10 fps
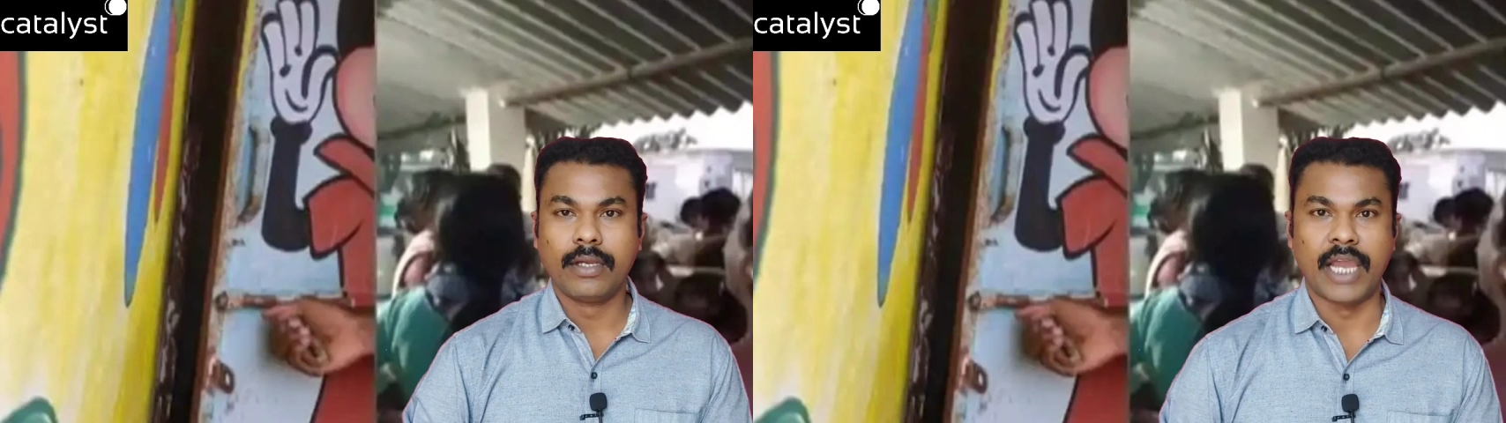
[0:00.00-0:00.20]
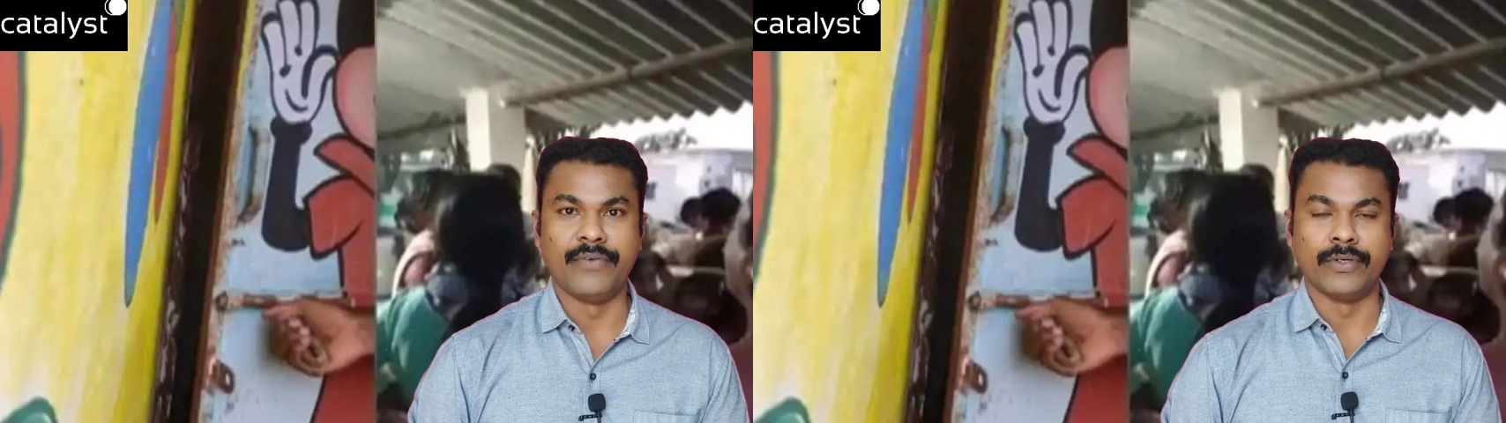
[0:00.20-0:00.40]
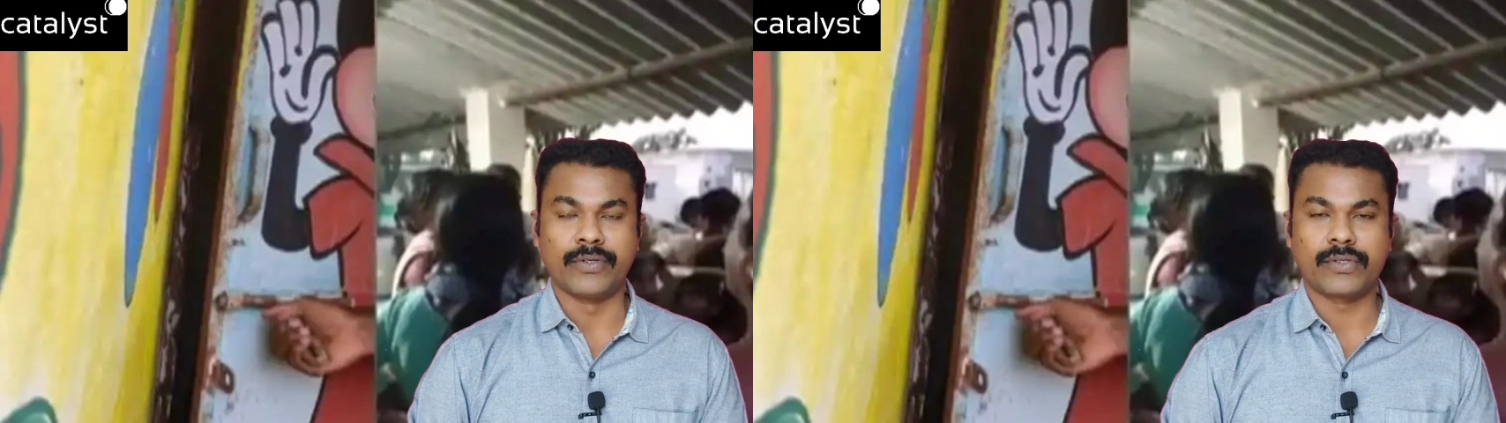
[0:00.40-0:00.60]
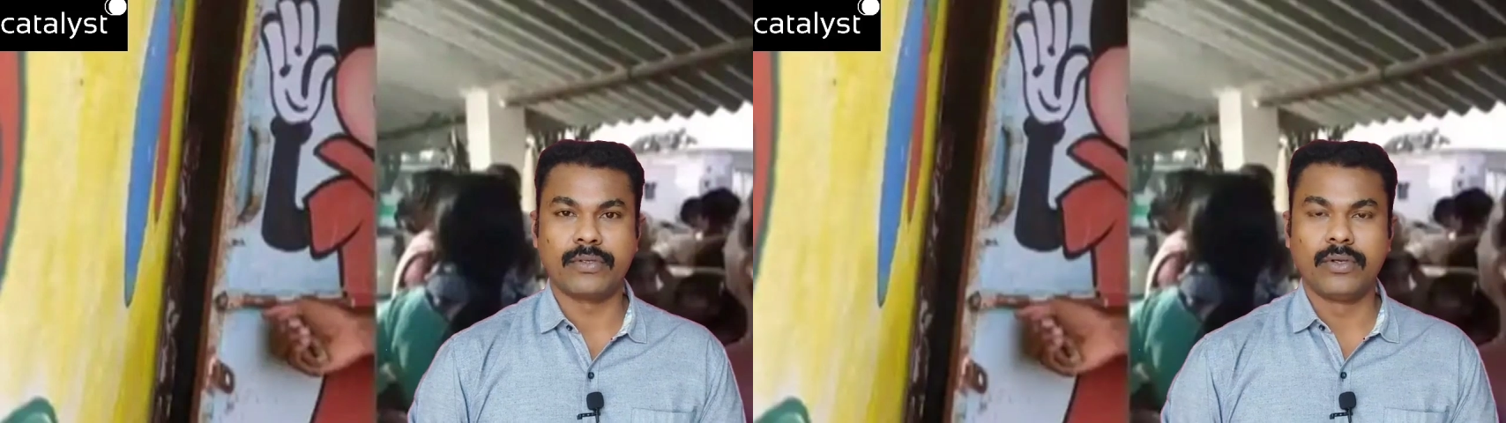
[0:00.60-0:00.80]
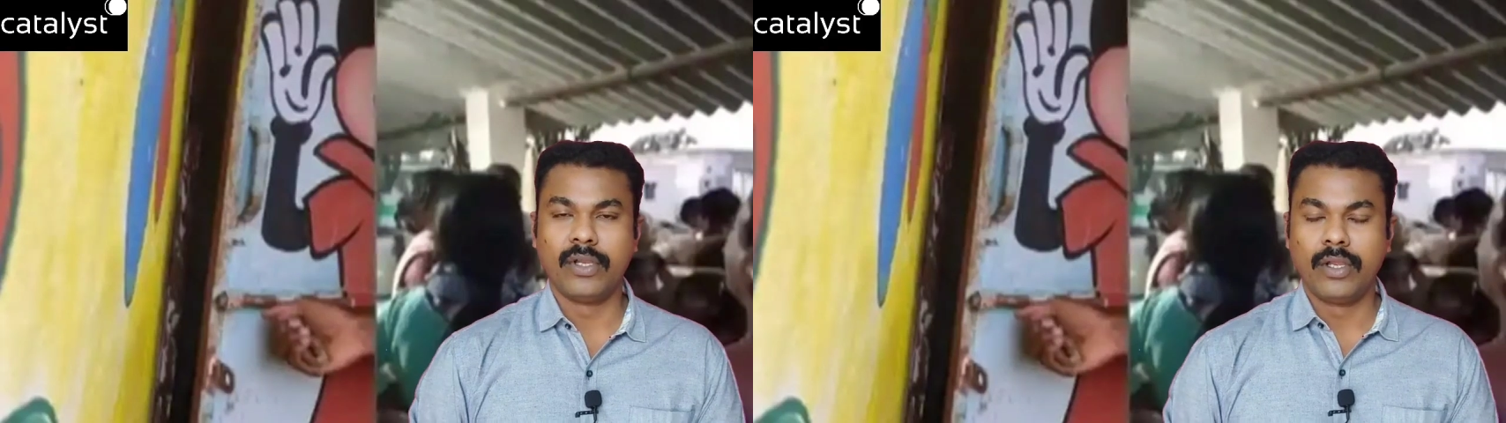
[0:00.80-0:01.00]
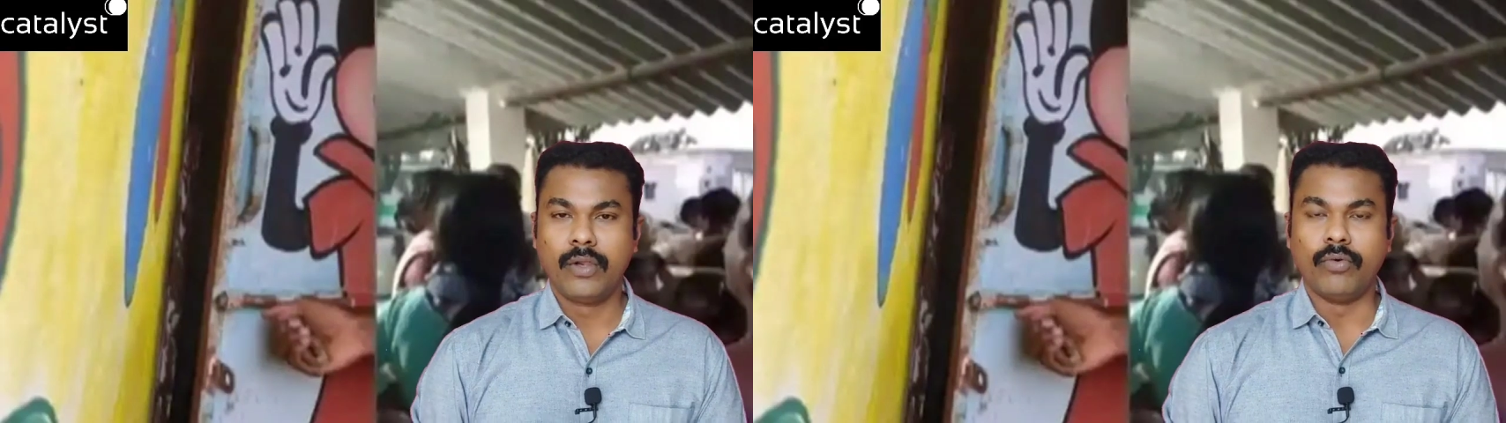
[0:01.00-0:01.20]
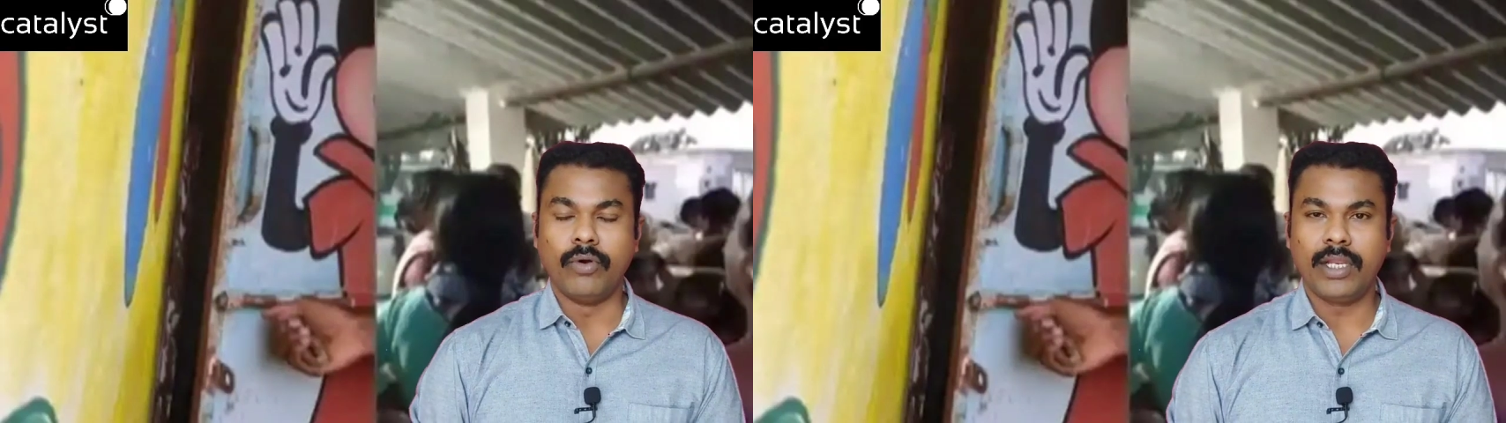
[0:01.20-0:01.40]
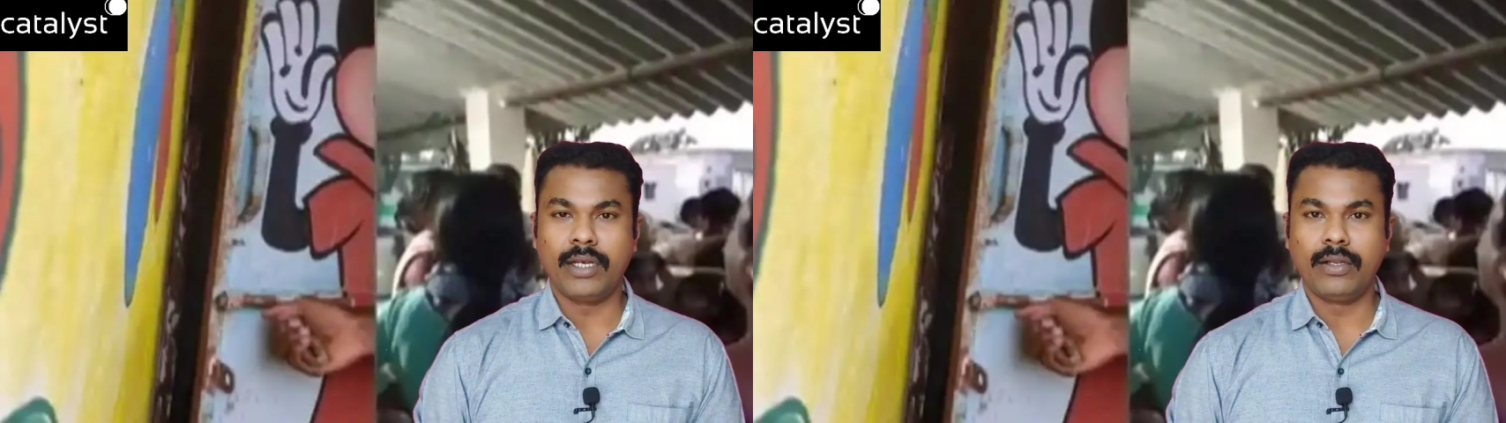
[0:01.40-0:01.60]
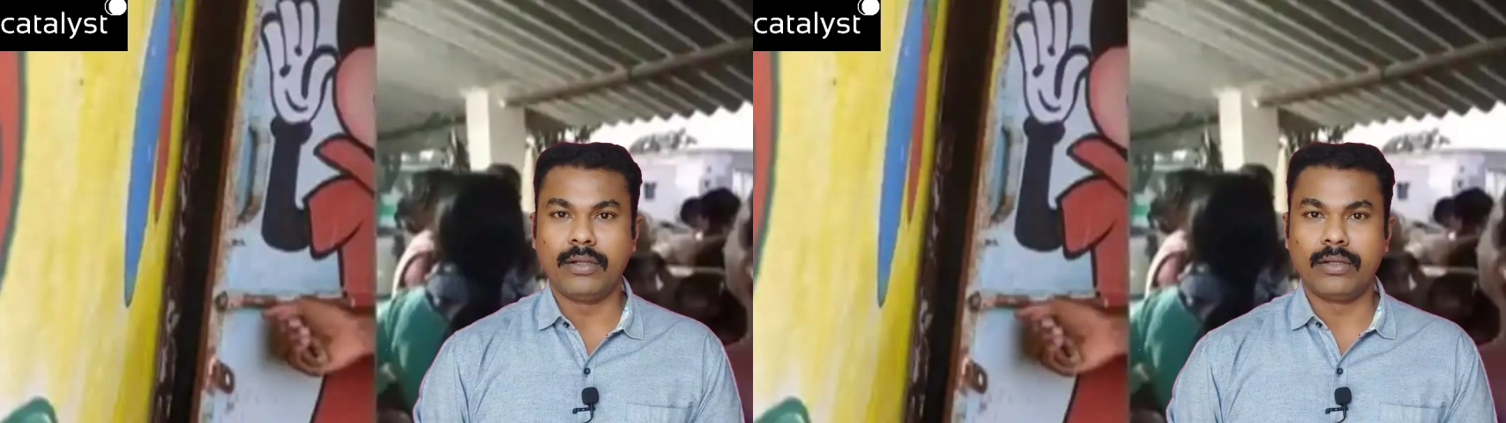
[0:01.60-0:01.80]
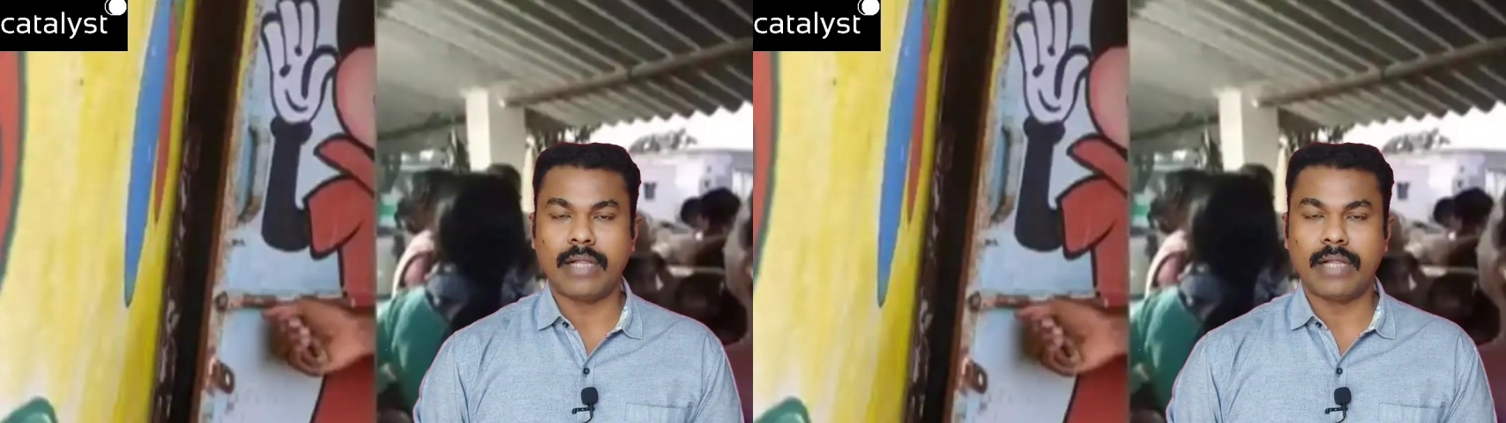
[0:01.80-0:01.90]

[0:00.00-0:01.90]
హై వ్యూవర్స్ ఓలల్లో